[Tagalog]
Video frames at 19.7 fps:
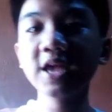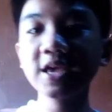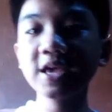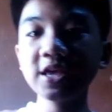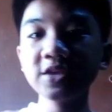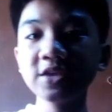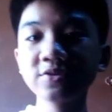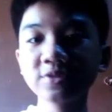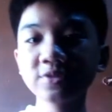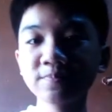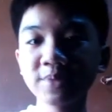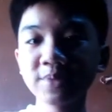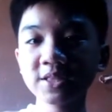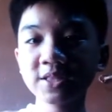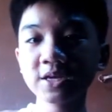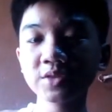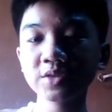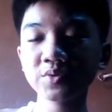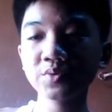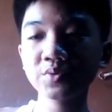Ayan yung
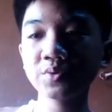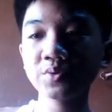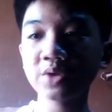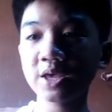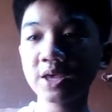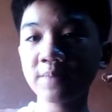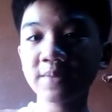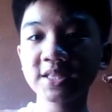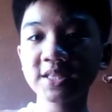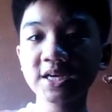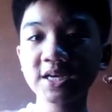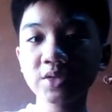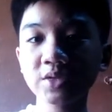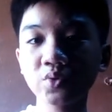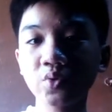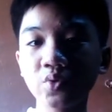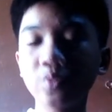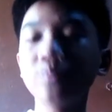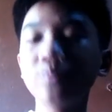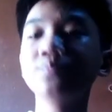patak dugo na yan, patak
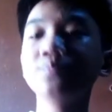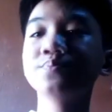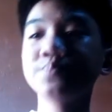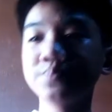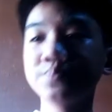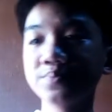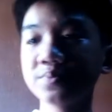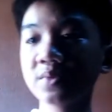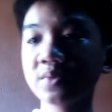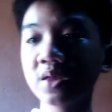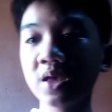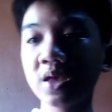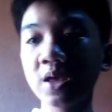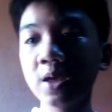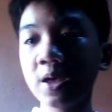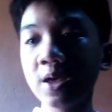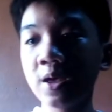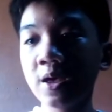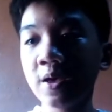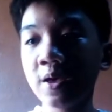dugo.
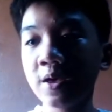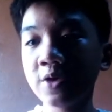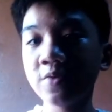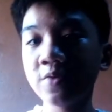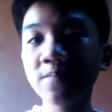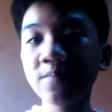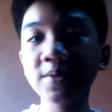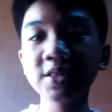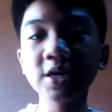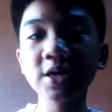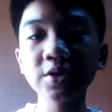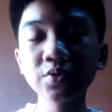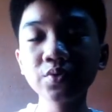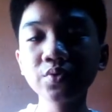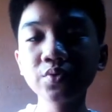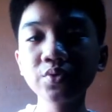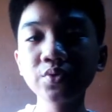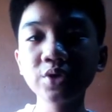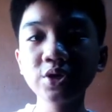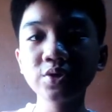Yung patak
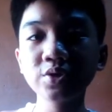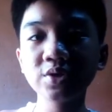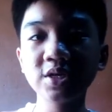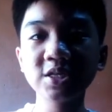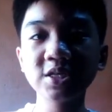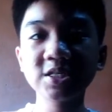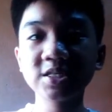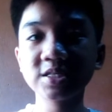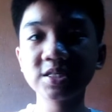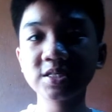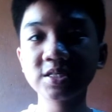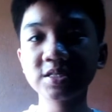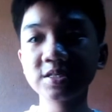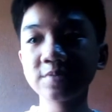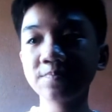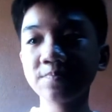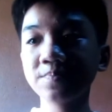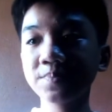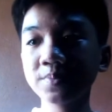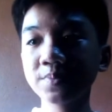dugo na yun is,
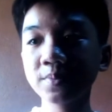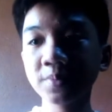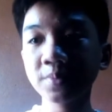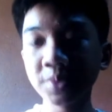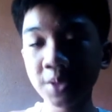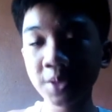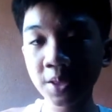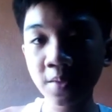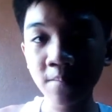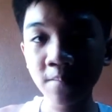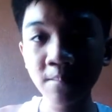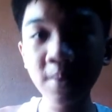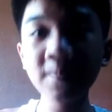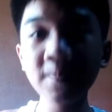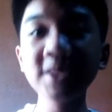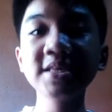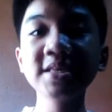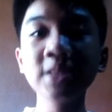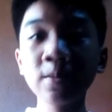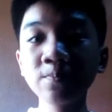
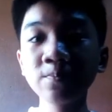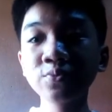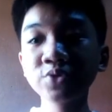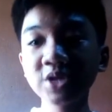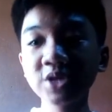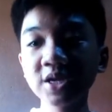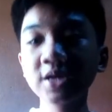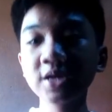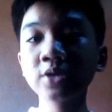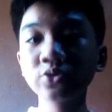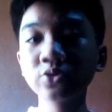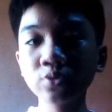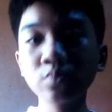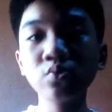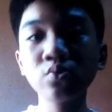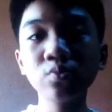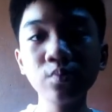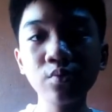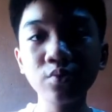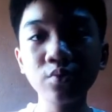mabilis lang po talagang
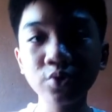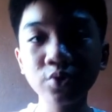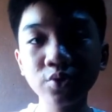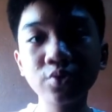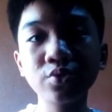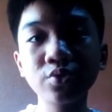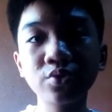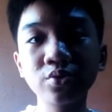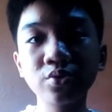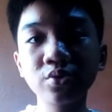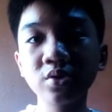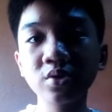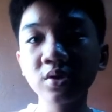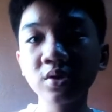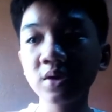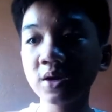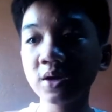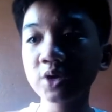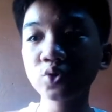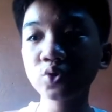tumubo yun.
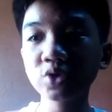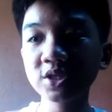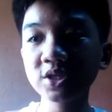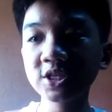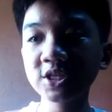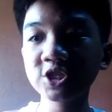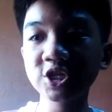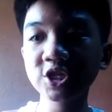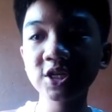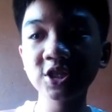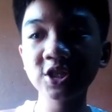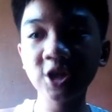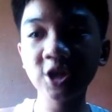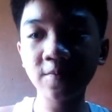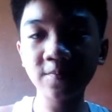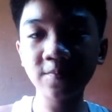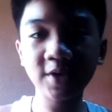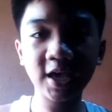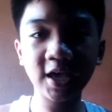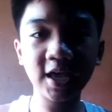Katulad din siya
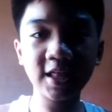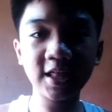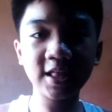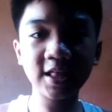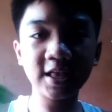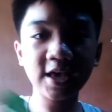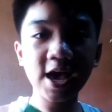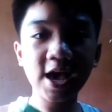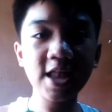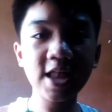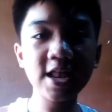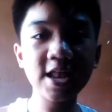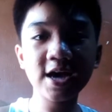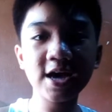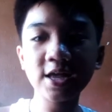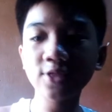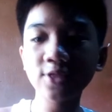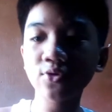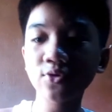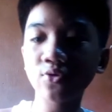ng cane. Kaya lang
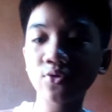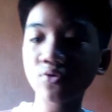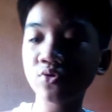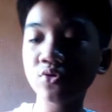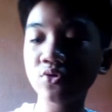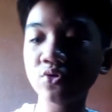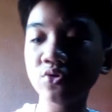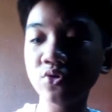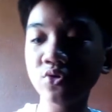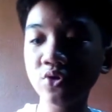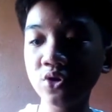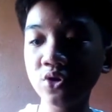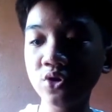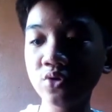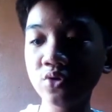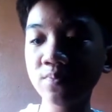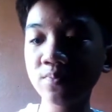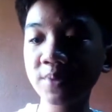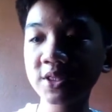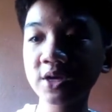ito,
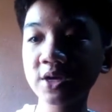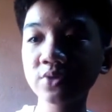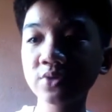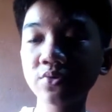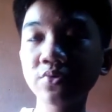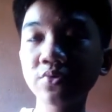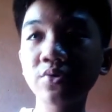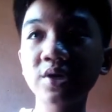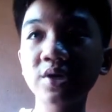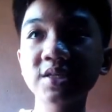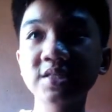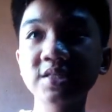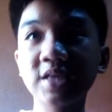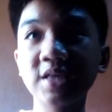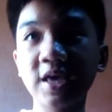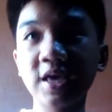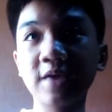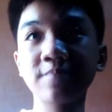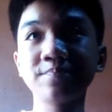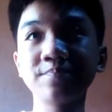yung patak dugo
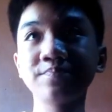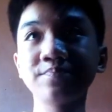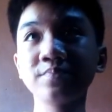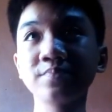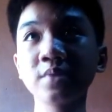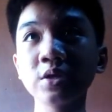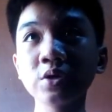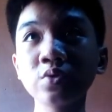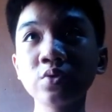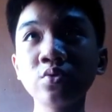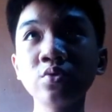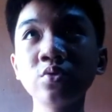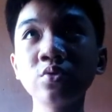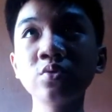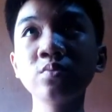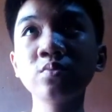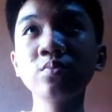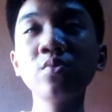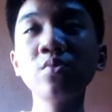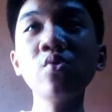kasi,
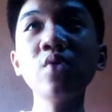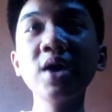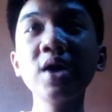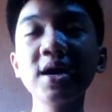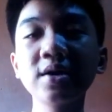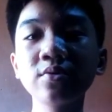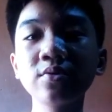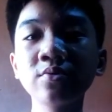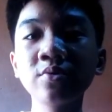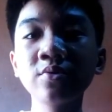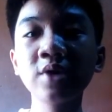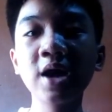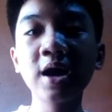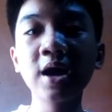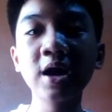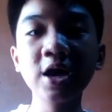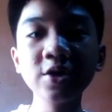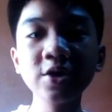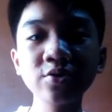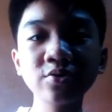kung buka, kung
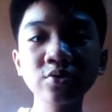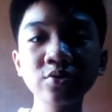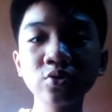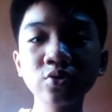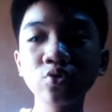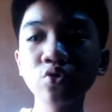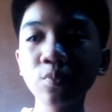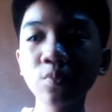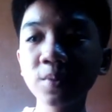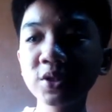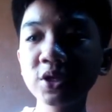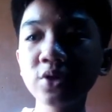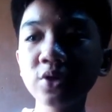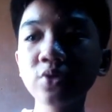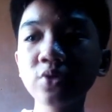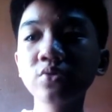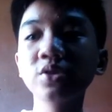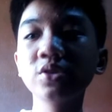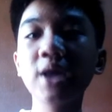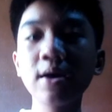ngayon, gugupitin
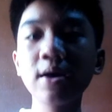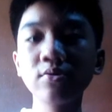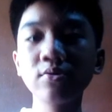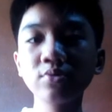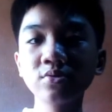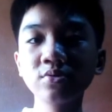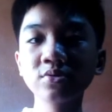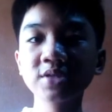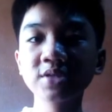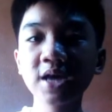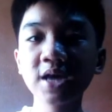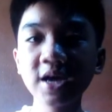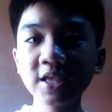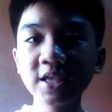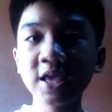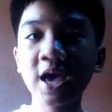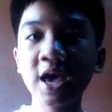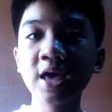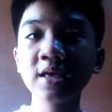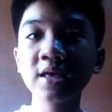nyo yung dahon, yung sanga
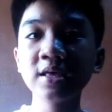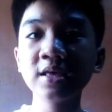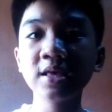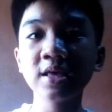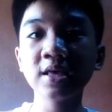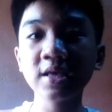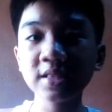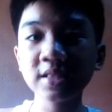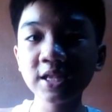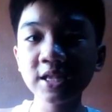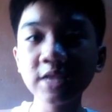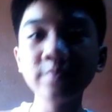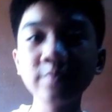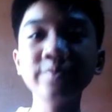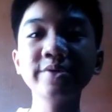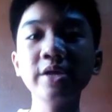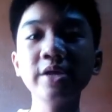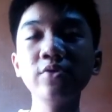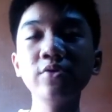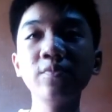niya, tanim
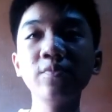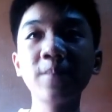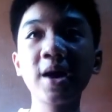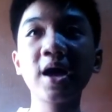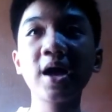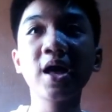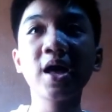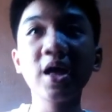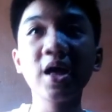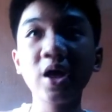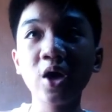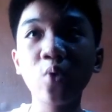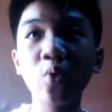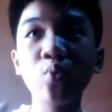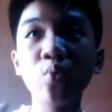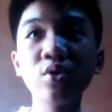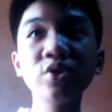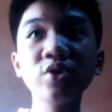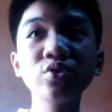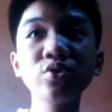nyo sa lupa,
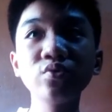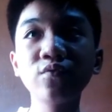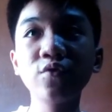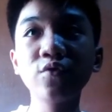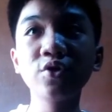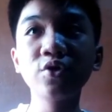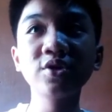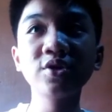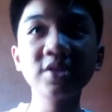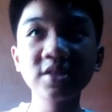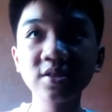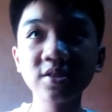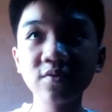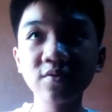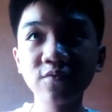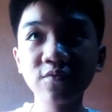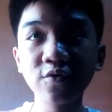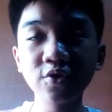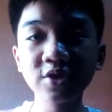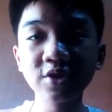1 to 4,
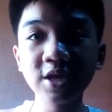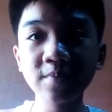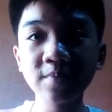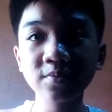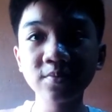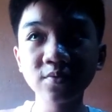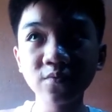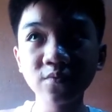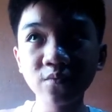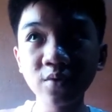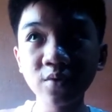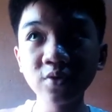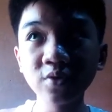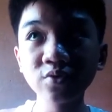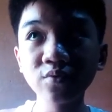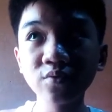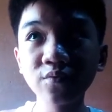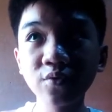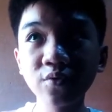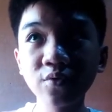4 time, 1 to